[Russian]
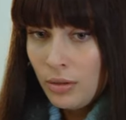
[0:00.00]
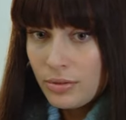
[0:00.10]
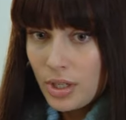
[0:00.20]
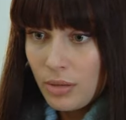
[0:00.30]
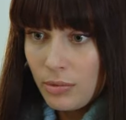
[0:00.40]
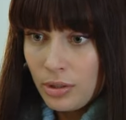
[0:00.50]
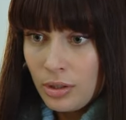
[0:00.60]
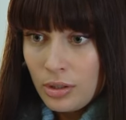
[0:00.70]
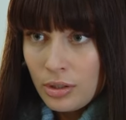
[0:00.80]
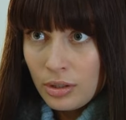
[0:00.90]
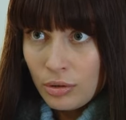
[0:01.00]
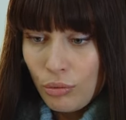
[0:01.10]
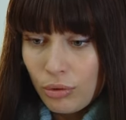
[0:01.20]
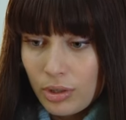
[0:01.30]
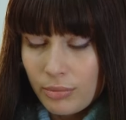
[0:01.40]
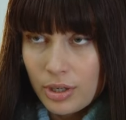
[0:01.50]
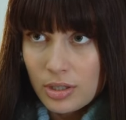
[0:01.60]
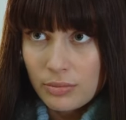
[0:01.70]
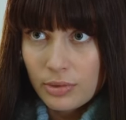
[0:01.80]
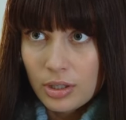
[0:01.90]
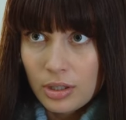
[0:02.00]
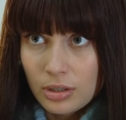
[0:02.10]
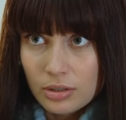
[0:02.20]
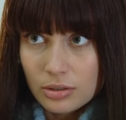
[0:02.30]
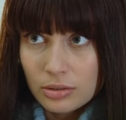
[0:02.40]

всякими иголками разными тыкать.